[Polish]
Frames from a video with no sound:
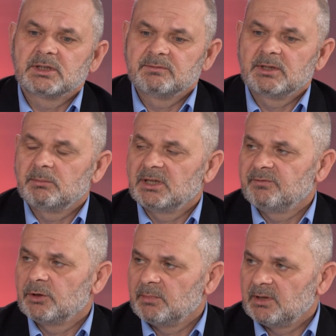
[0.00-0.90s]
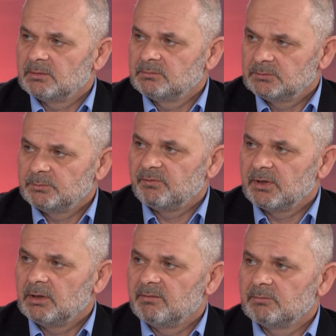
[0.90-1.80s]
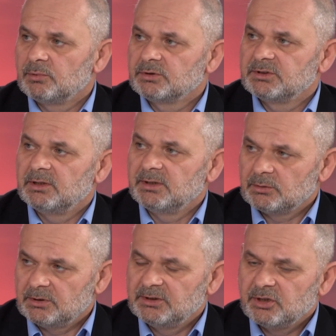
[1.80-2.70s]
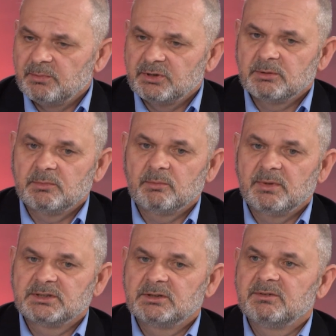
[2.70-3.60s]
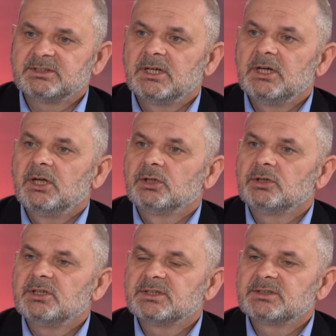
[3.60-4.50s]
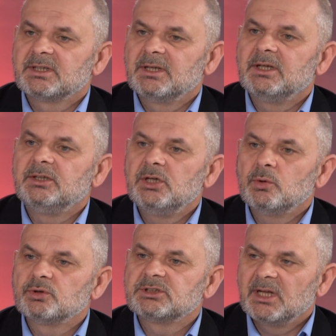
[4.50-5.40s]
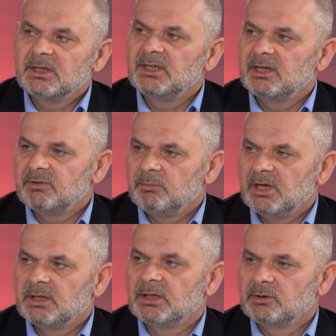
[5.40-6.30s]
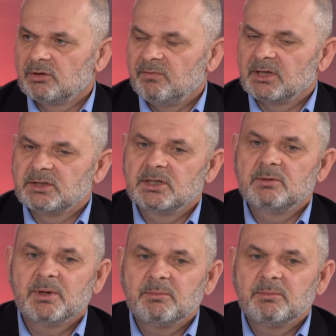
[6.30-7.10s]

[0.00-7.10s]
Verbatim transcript: tak zwana platforma powęglowa w Brukseli, na której też będziemy obecni, więc to jest e, nieustanna wymiana doświadczeń i